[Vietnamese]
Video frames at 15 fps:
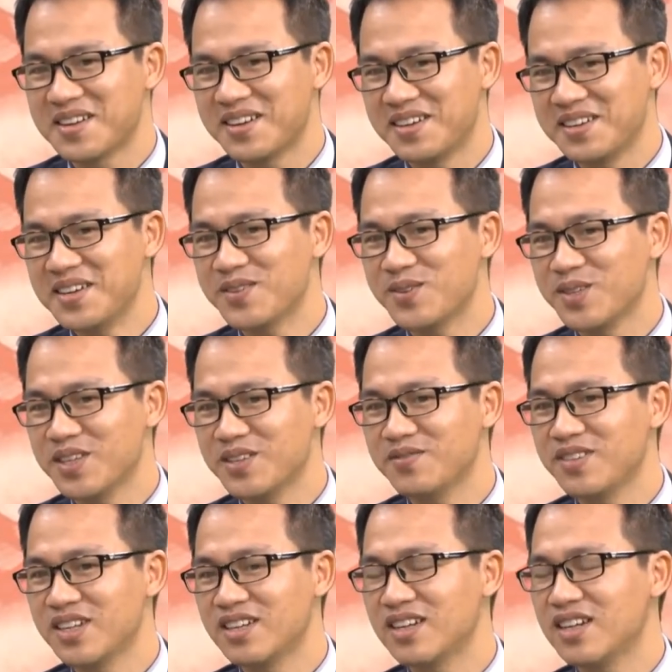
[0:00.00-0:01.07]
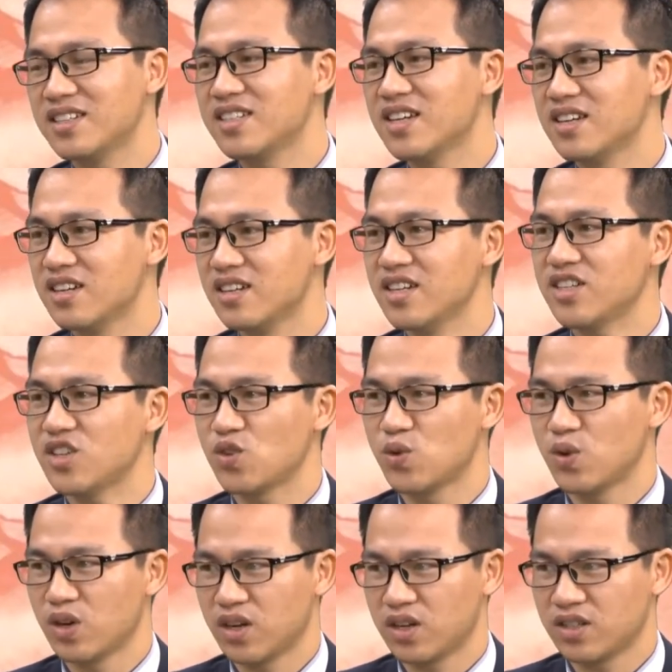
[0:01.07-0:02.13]
lợi ích của nhân viên lên trên lợi ích
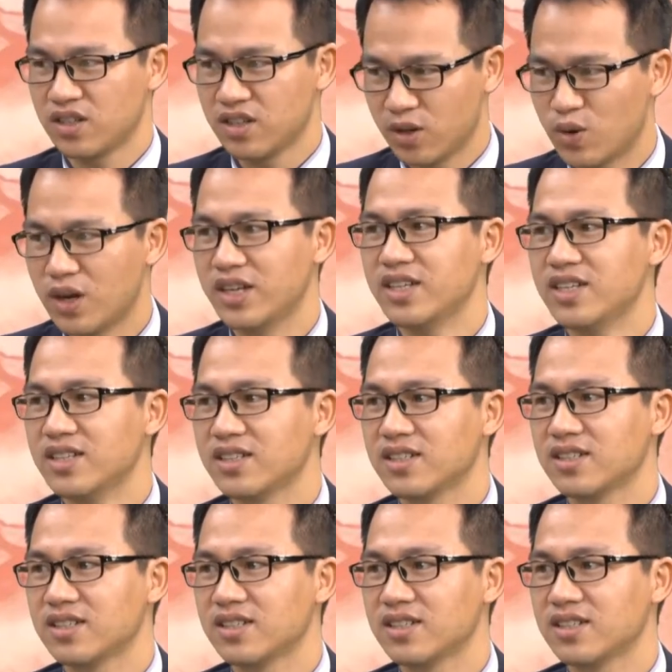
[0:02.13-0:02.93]
của người quản lý